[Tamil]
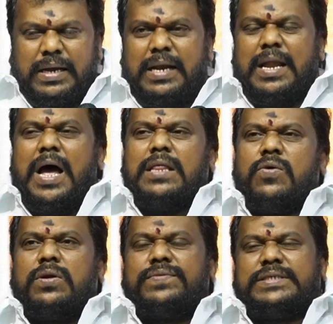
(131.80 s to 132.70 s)
இல்லாத
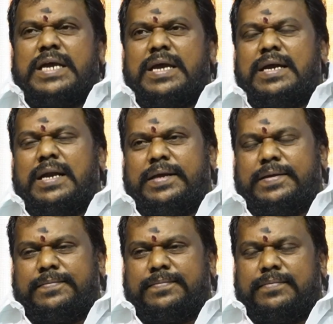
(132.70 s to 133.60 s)
ஒரு விஷயங்களை
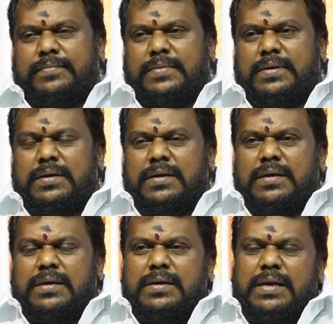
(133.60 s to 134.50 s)

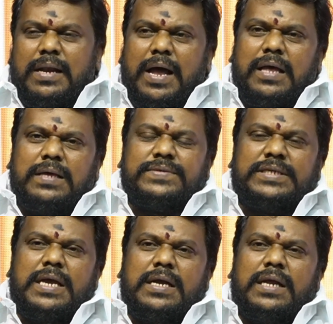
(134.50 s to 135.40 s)
இல்லாத
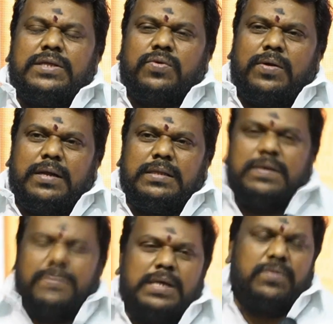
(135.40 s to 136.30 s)
விஷயங்களை
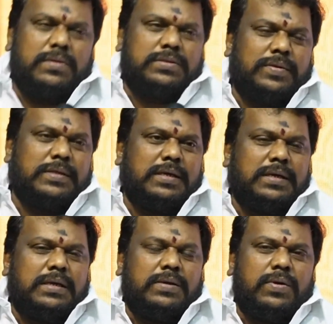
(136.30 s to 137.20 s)
தொடர்ந்து வலியுறுத்துவது
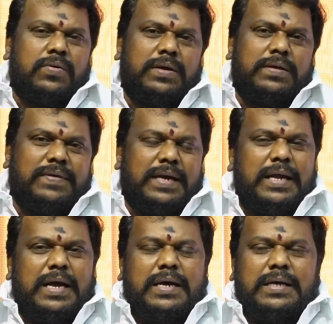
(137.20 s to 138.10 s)
இவருடைய
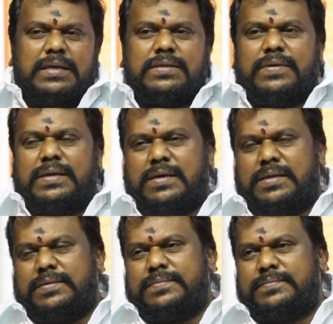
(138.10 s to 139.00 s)
வேலையாக இருந்து
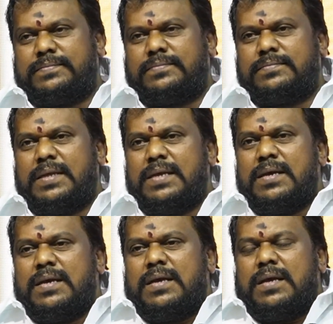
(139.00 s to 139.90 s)
வருகிறது
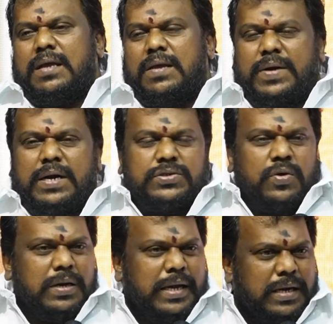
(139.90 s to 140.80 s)
இவர்கள்
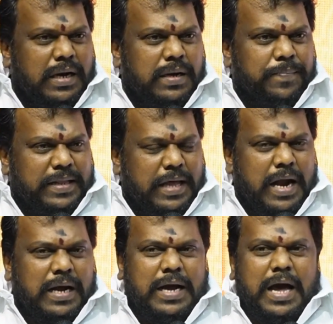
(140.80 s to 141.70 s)
சொன்ன இரண்டு
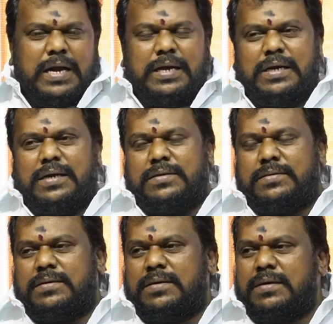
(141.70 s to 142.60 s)
பிரதான காரணங்கள்
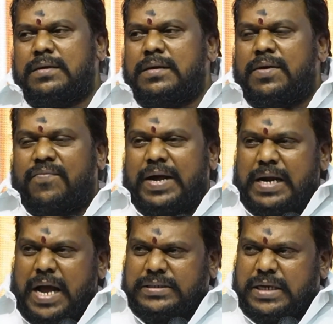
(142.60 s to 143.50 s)

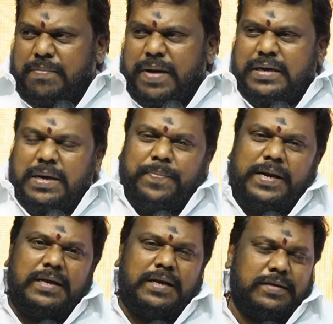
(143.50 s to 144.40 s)
வர்ணாசலம்
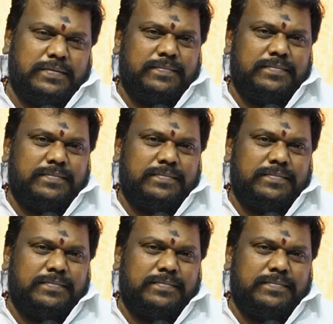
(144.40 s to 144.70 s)
பார்க்கப்படுகிறது